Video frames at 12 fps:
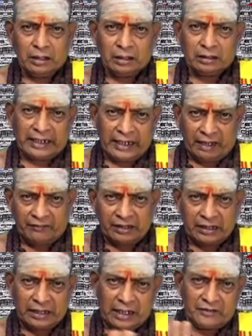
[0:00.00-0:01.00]
இந்த நவ
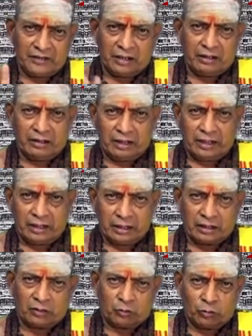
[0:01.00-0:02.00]
நதிகளிலே
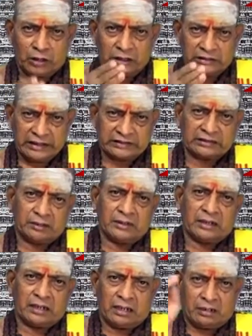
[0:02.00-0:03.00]
இருக்கக்கூடிய
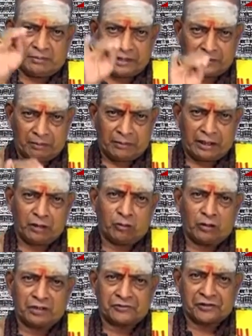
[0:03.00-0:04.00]
தீர்த்தமெல்லாம் அந்த
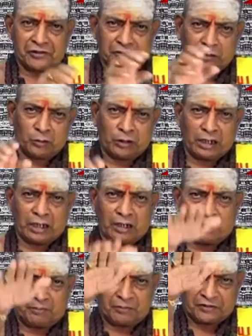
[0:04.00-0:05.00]
மணனுடன் சேர்த்து
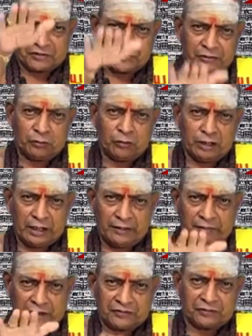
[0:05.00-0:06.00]
ஒன்றாக பிசிந்து உள்ளே
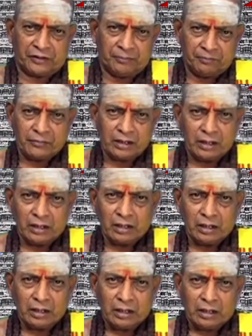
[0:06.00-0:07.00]
வைத்து
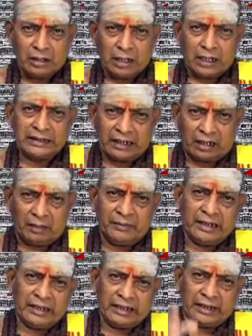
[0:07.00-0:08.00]
அதற்கு
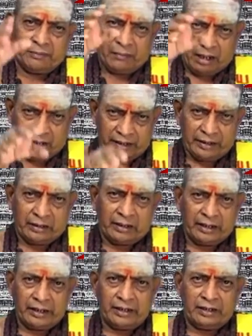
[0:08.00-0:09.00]
மேலே மா
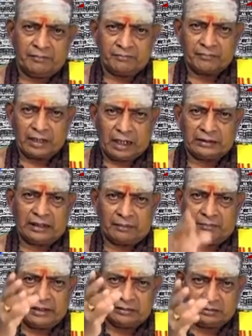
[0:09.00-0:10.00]
இலை
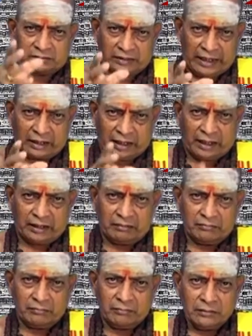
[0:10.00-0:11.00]
அதன் மீது தேங்காய்
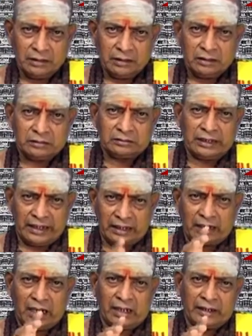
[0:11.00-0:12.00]

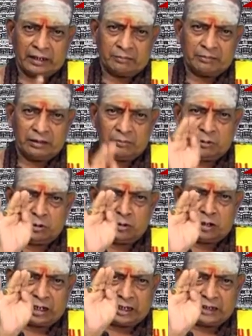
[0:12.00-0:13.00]
தேங்காய் என்பது
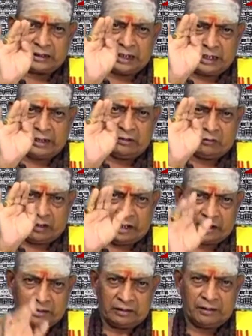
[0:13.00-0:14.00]
மூன்று கண்களை
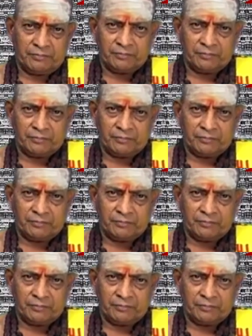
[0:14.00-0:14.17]
உடையது